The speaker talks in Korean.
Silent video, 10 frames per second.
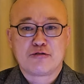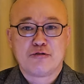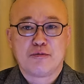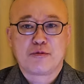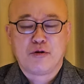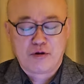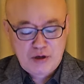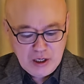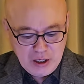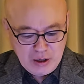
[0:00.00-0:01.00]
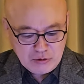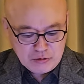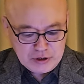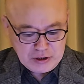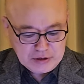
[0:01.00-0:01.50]
수도 없고
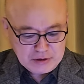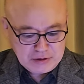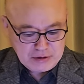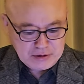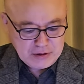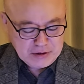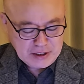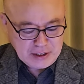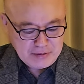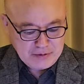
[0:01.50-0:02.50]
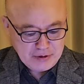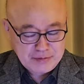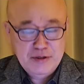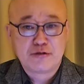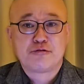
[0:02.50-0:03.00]
공천에서 떨어지는 사람이
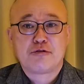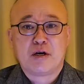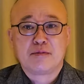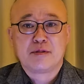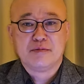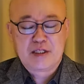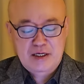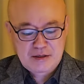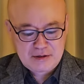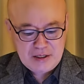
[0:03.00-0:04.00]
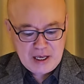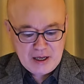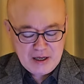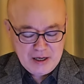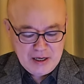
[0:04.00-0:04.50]
없을 수가 없습니다. 그런데
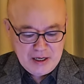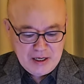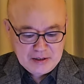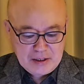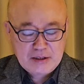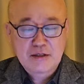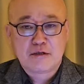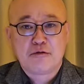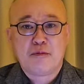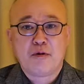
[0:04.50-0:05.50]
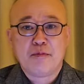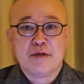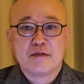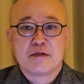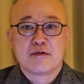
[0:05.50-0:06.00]
대체적으로
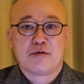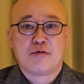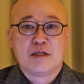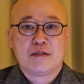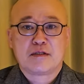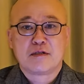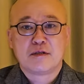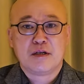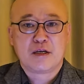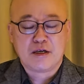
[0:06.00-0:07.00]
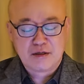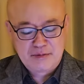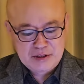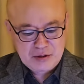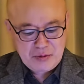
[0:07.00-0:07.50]
보면 그동안 선거의
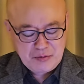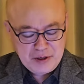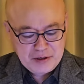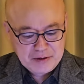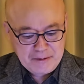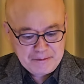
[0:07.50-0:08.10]
경험에서 보면